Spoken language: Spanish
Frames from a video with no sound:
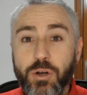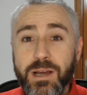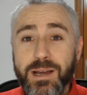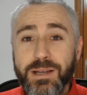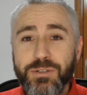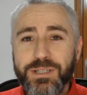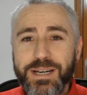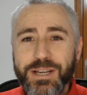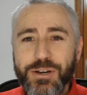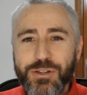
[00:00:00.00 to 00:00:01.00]
Hola, soy
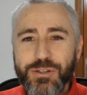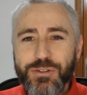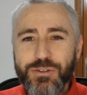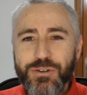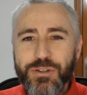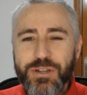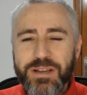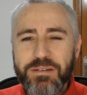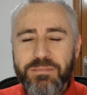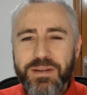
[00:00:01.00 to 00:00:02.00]
Sergio Redondo y os doy
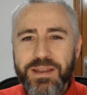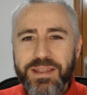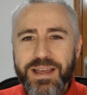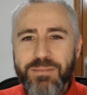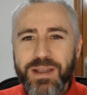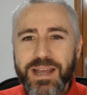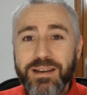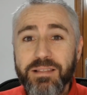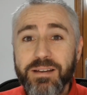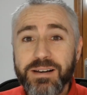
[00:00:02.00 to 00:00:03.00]
la bienvenida a mi
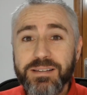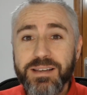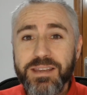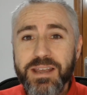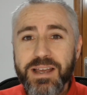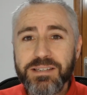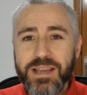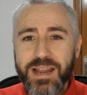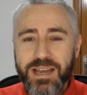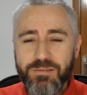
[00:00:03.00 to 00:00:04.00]
canal de reseñas
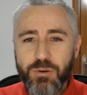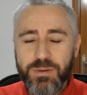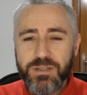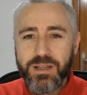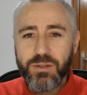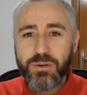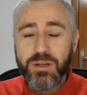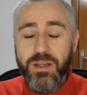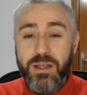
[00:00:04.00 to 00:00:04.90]
El Libro Pensador.